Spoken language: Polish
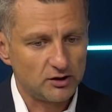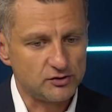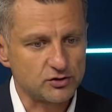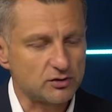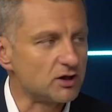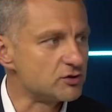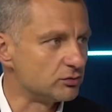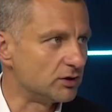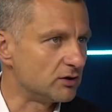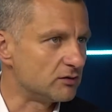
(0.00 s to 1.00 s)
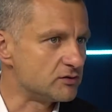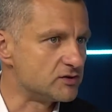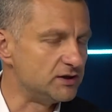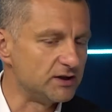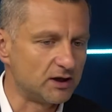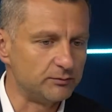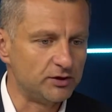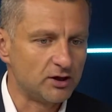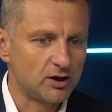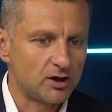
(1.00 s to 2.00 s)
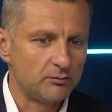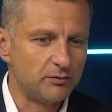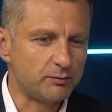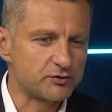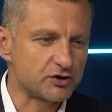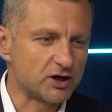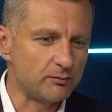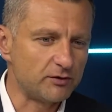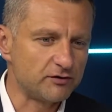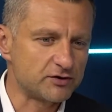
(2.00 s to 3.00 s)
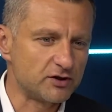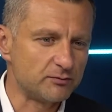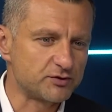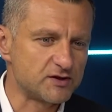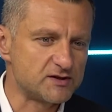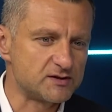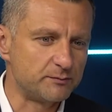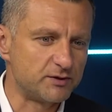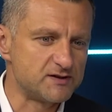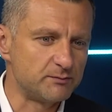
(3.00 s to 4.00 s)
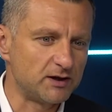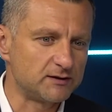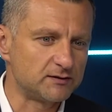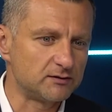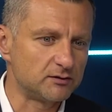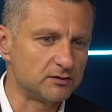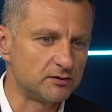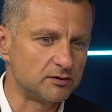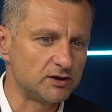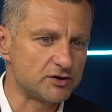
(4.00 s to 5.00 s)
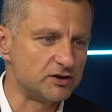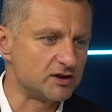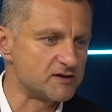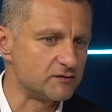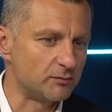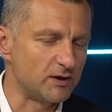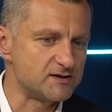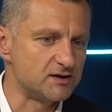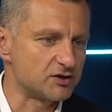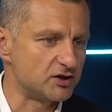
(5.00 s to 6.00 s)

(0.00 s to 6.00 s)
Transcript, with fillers: I co się okazuje z liderami? My postrzegamy właśnie przez pryzmat e, naszej transformacji, naszej